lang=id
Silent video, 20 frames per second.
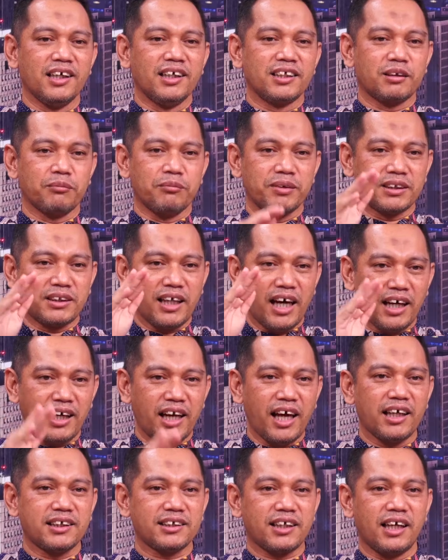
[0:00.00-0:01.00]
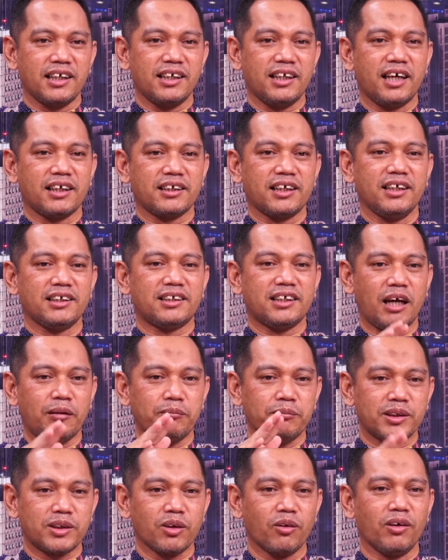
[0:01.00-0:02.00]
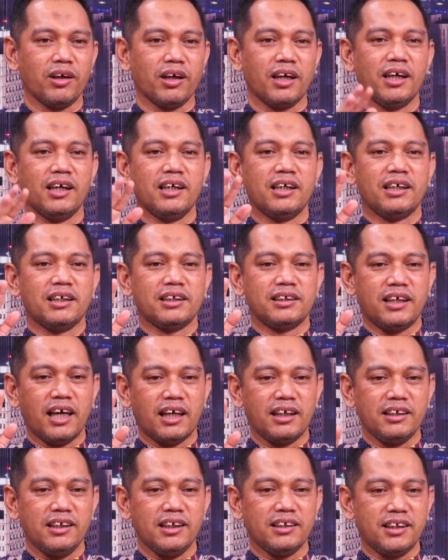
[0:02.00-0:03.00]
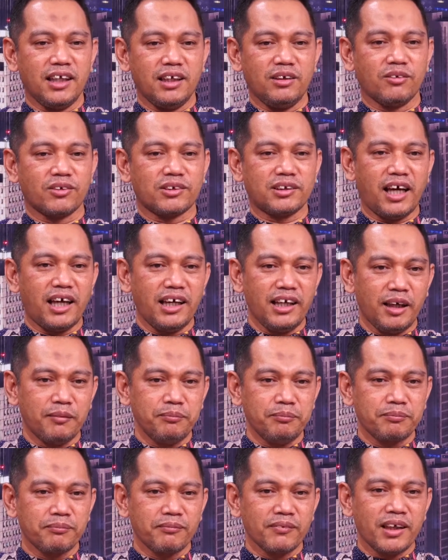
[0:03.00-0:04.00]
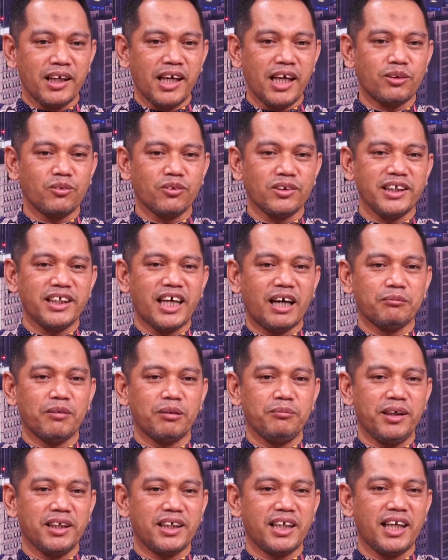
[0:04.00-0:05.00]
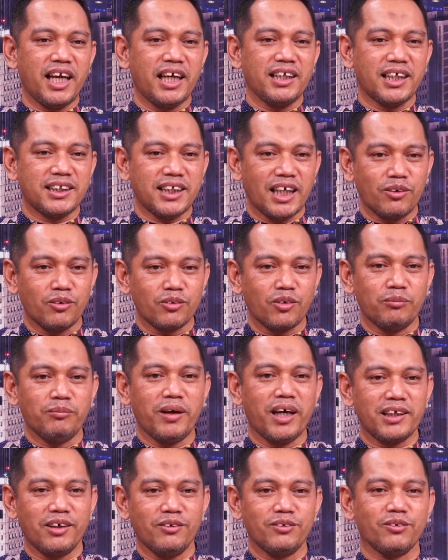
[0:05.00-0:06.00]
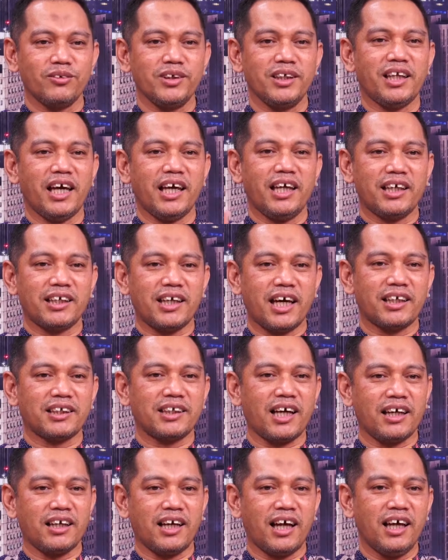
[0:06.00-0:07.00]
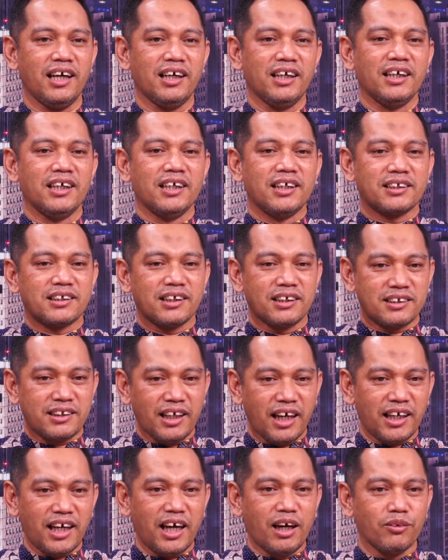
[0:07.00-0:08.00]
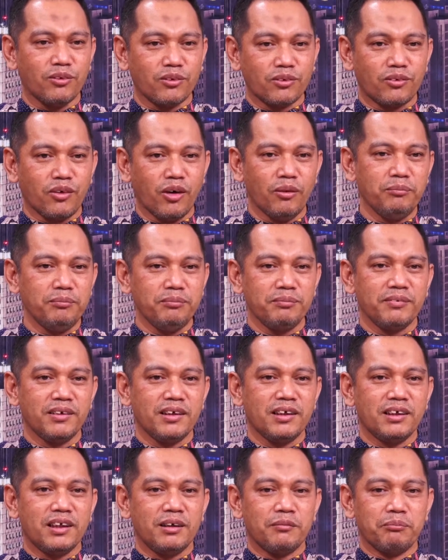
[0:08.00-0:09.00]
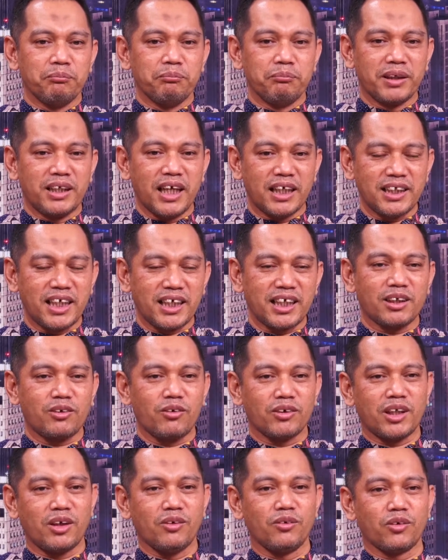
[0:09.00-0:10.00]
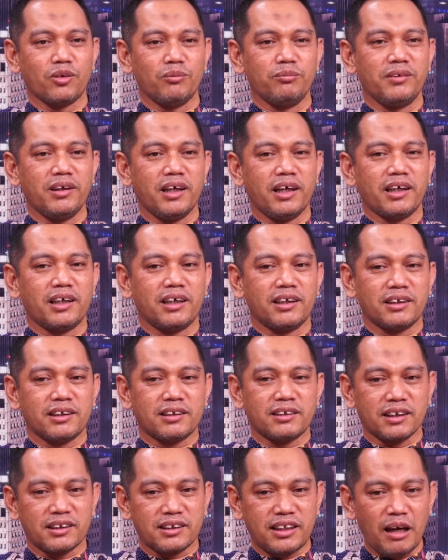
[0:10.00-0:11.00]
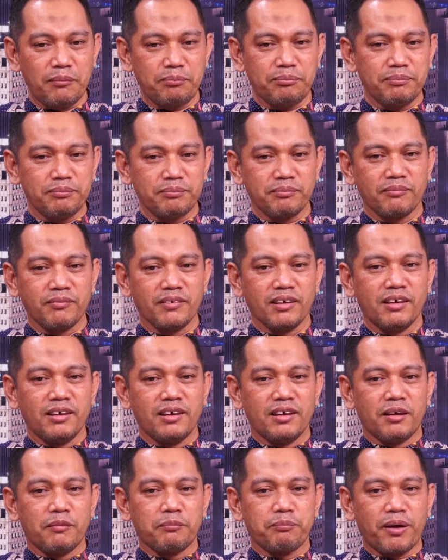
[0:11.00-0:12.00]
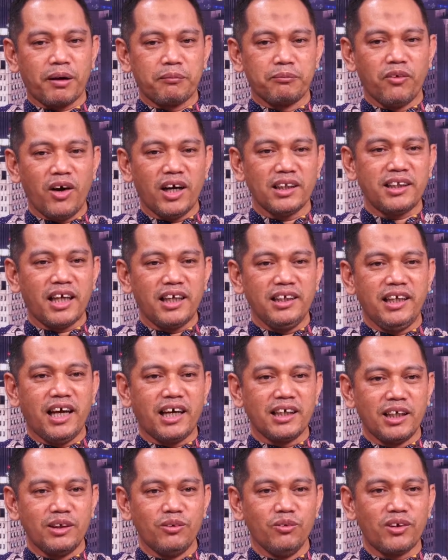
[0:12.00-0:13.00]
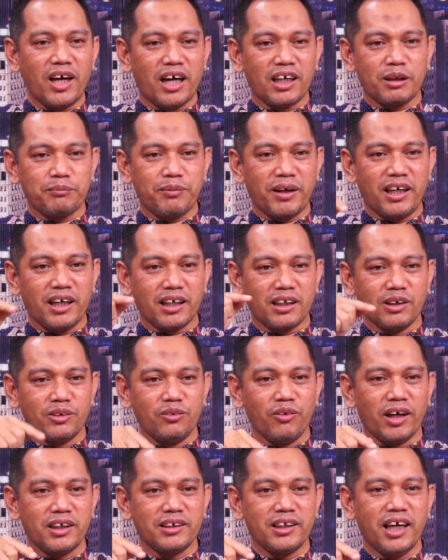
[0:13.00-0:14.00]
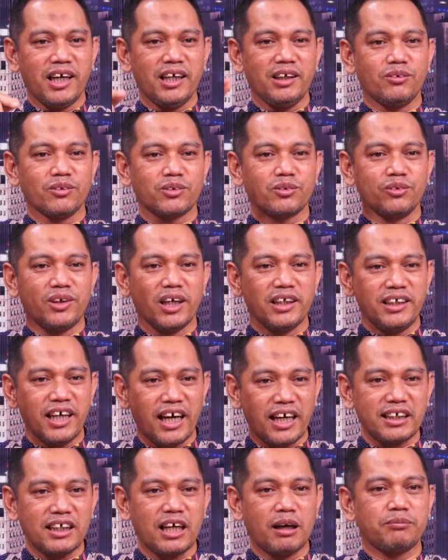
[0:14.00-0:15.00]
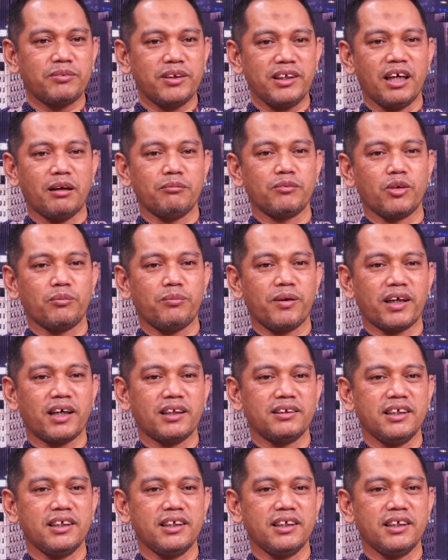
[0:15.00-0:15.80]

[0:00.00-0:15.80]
Sementara sekali lagi Samsul dan Ici Nur Salim itu tidak memiliki landasan hukum lagi untuk dinaikkan karena secara hukum berdasarkan kekuatan hukum yang tetap perbuatan yang diduga kepada keduanya itu sudah dianggap tidak merupakan